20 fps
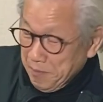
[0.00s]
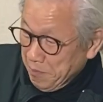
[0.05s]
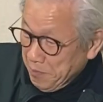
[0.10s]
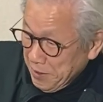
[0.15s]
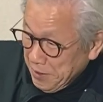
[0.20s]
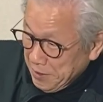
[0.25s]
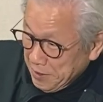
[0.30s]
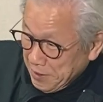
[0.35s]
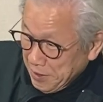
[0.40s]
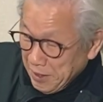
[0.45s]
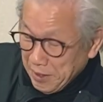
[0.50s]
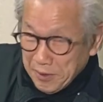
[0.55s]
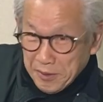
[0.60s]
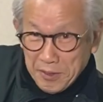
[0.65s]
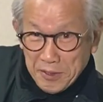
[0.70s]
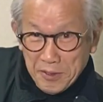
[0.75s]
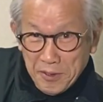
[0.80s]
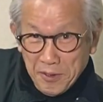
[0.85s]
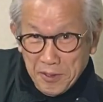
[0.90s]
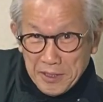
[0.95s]
ピッチャー寄
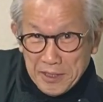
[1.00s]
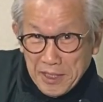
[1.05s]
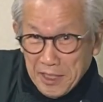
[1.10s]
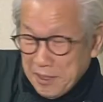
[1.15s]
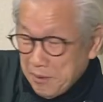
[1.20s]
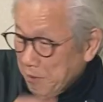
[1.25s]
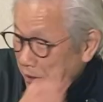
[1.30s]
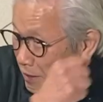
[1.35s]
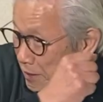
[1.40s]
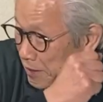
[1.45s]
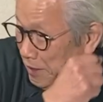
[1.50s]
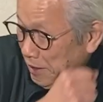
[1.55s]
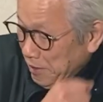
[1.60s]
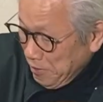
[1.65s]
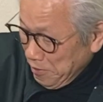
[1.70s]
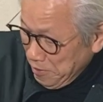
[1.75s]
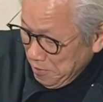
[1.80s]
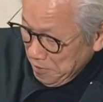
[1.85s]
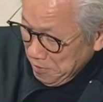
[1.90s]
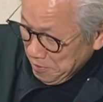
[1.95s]
りの左バッター
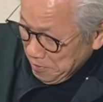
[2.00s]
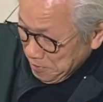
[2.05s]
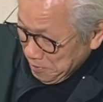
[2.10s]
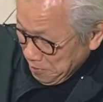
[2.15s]
の、